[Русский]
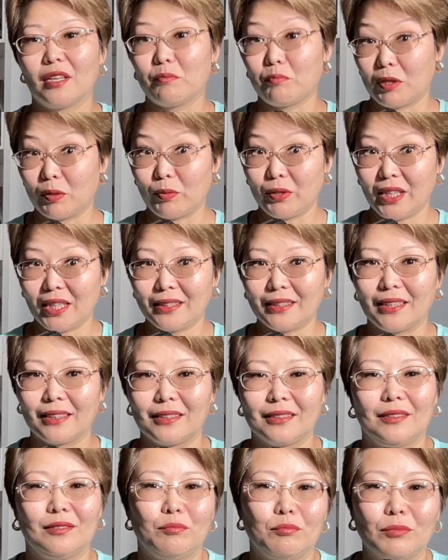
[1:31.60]
по мне
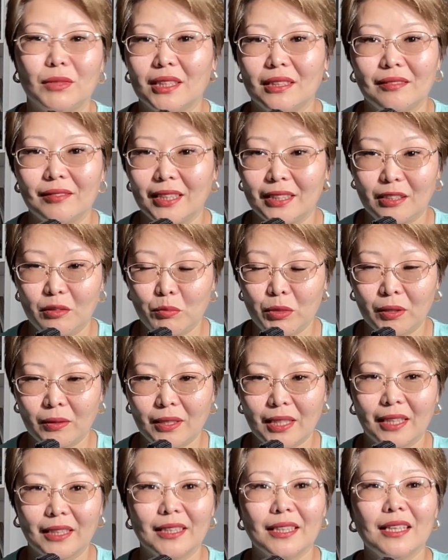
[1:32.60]
так маловато
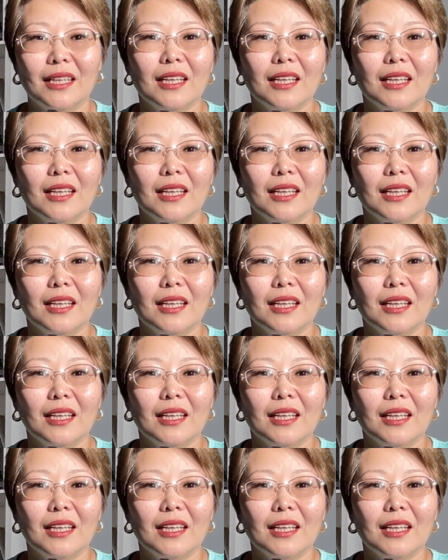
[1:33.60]
белка.